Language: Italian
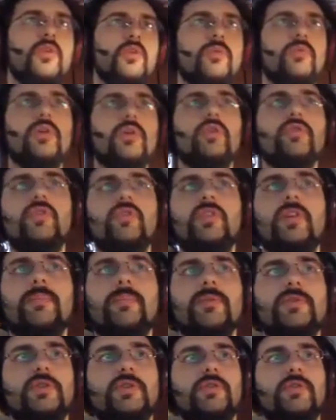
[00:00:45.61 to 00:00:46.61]
comunque così
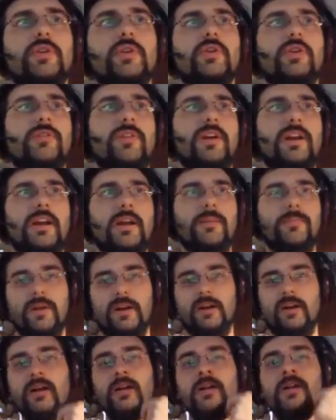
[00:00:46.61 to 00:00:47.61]
semplice non credo che valga la
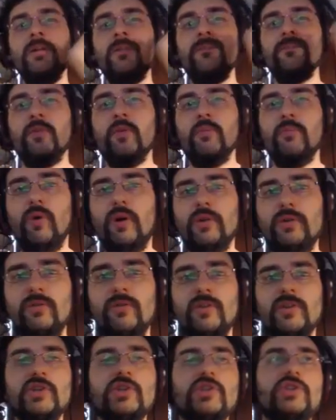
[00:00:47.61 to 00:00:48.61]
pena quando
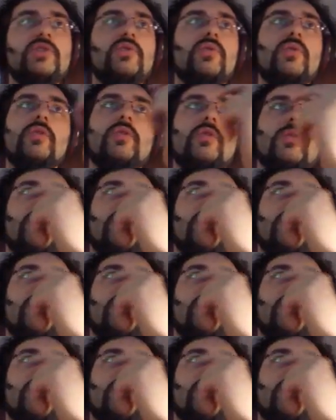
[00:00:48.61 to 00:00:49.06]
invece 5